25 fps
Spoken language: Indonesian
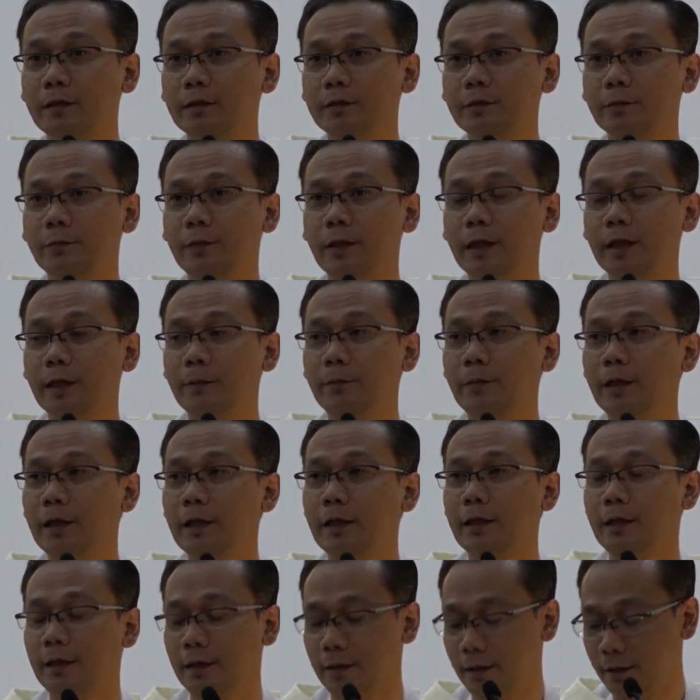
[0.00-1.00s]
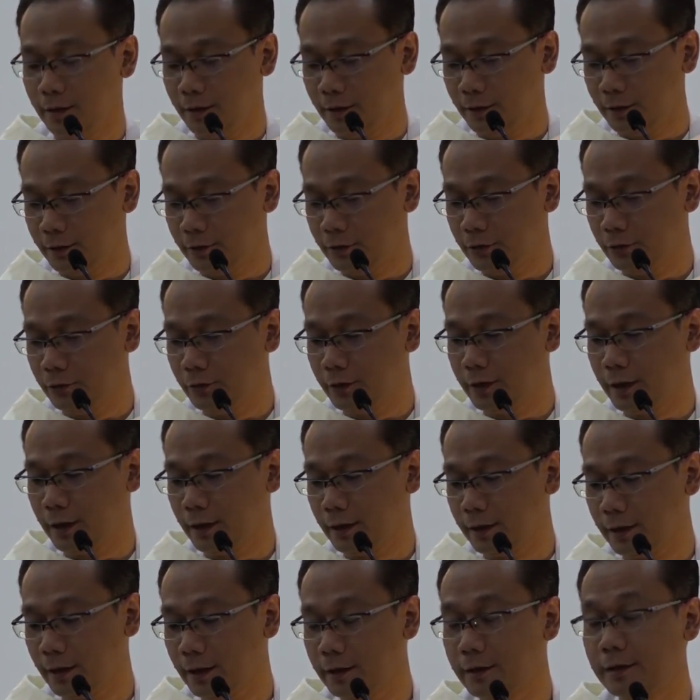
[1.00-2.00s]
sebagaimana
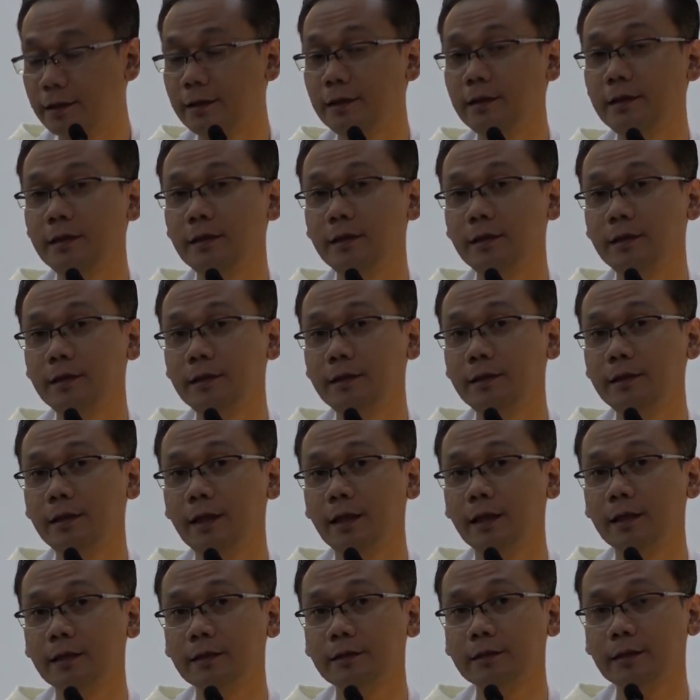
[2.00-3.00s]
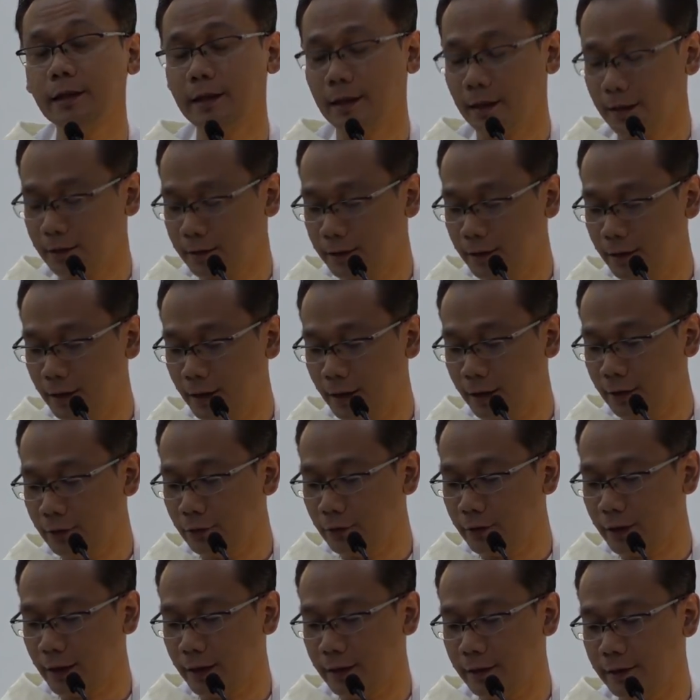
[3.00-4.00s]
juga tadi yang telah
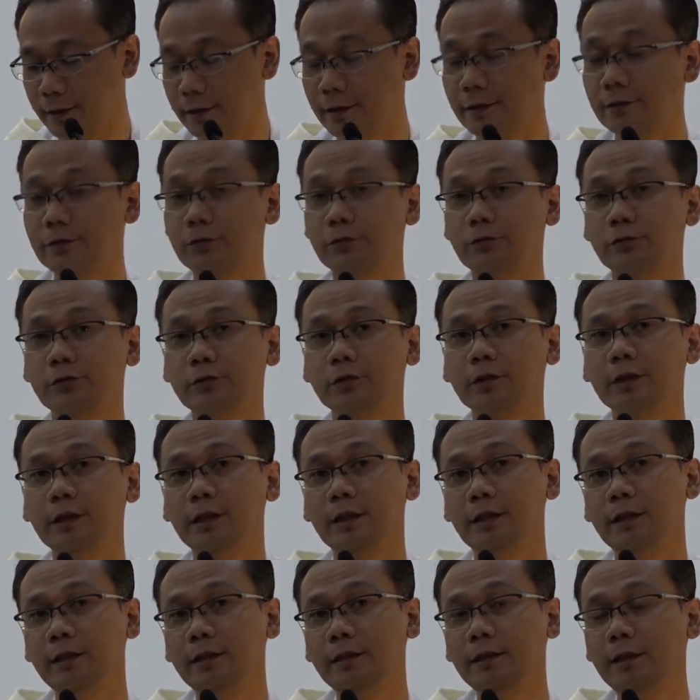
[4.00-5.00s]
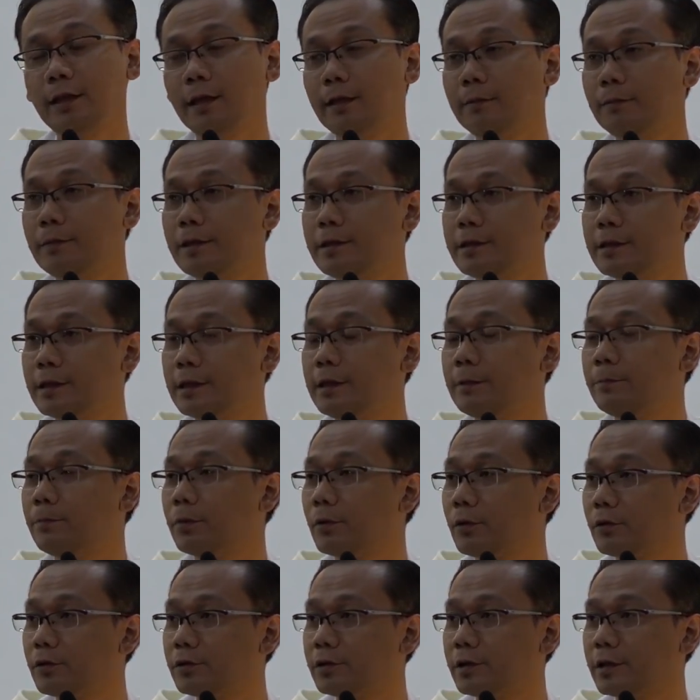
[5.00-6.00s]
dilakukan Yesus, yang menjadi
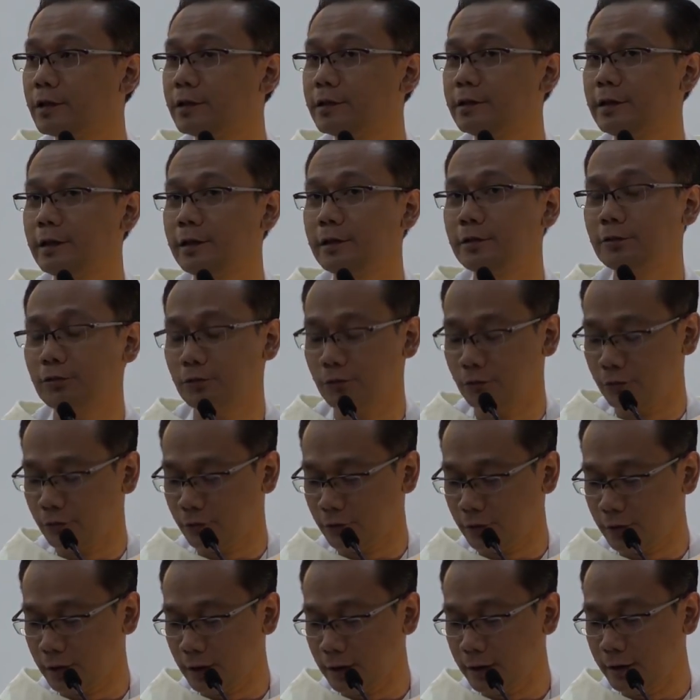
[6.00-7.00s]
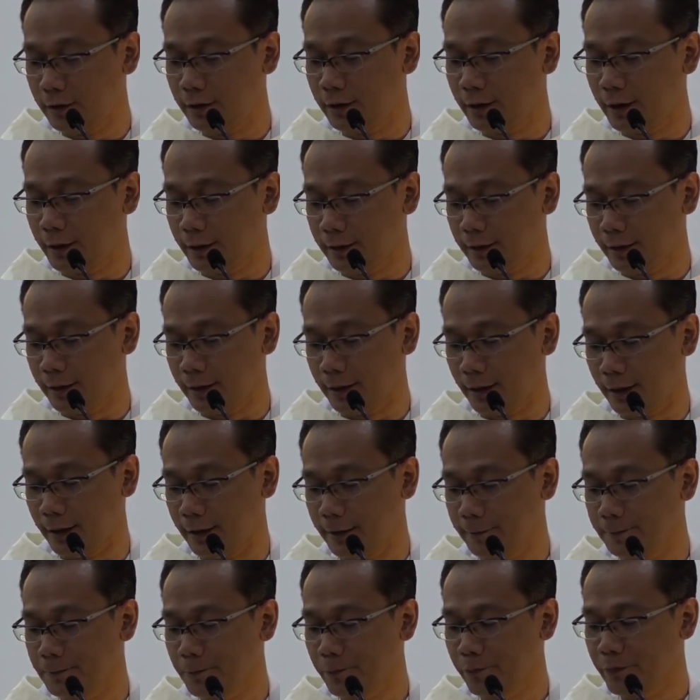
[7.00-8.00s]
proses Yesus. Tadi
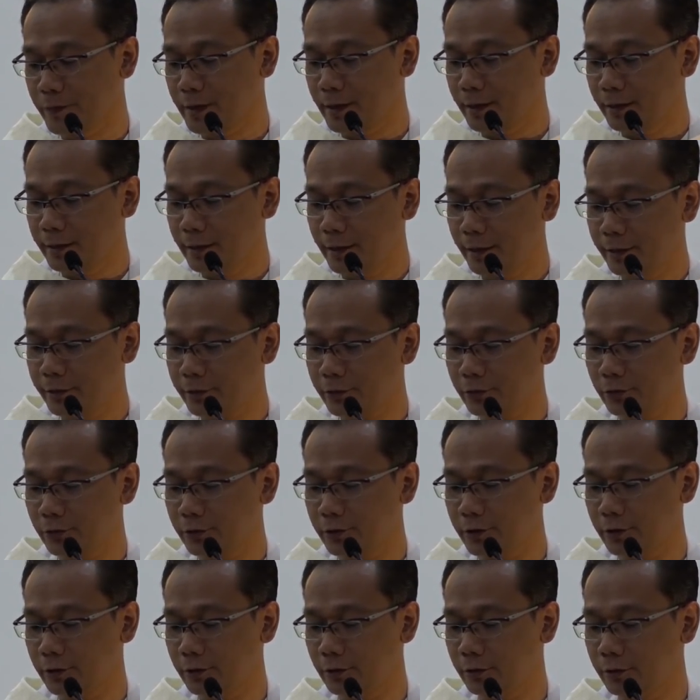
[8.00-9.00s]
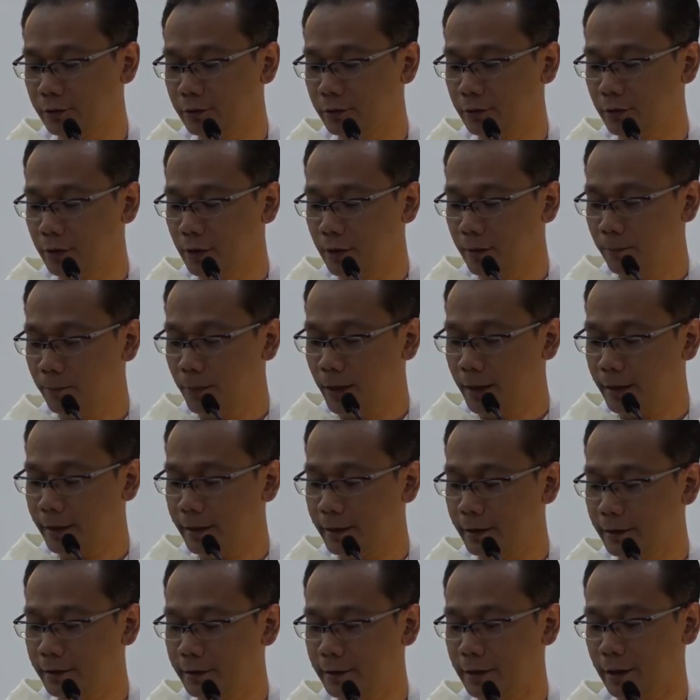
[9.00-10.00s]
dikatakan, Yesus itu
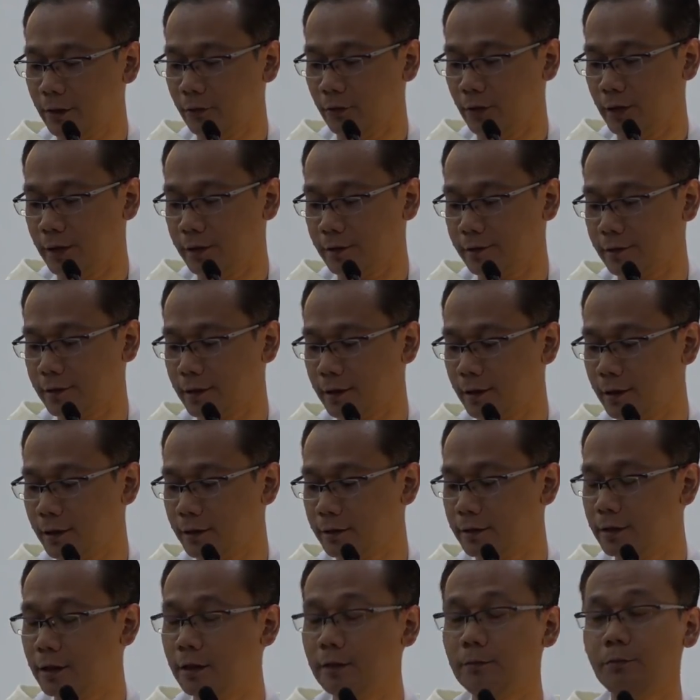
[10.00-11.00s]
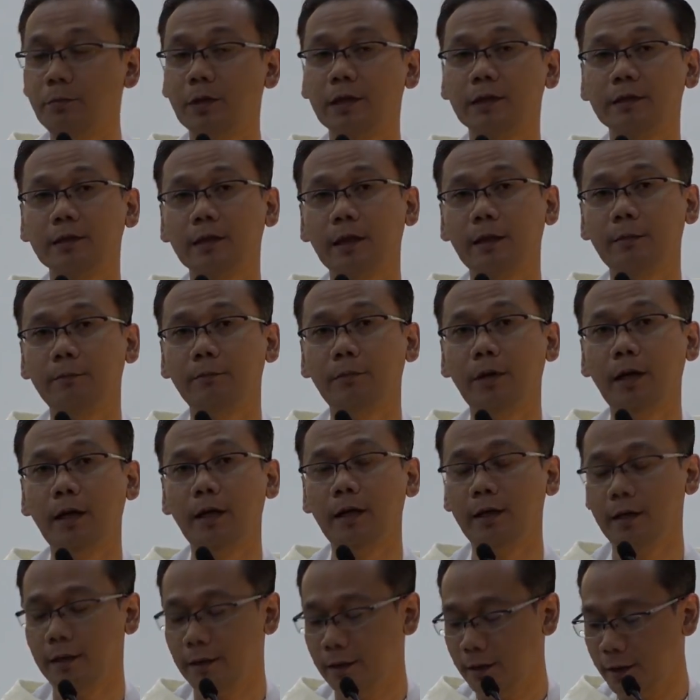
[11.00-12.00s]
makin dewasa dan
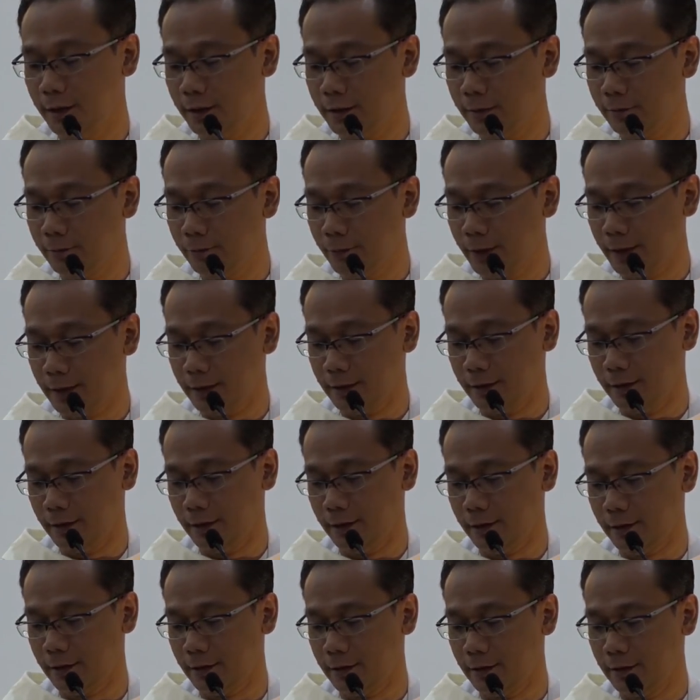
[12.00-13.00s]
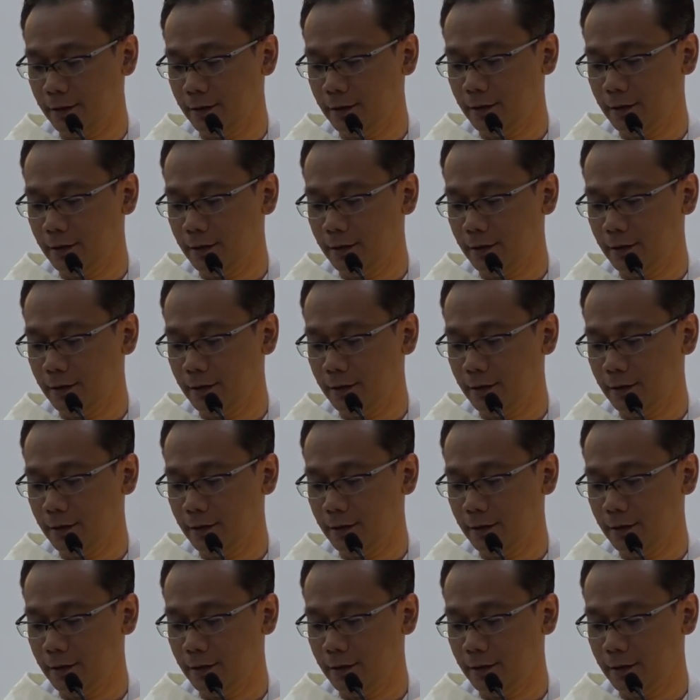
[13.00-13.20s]
bertambah hikmatnya.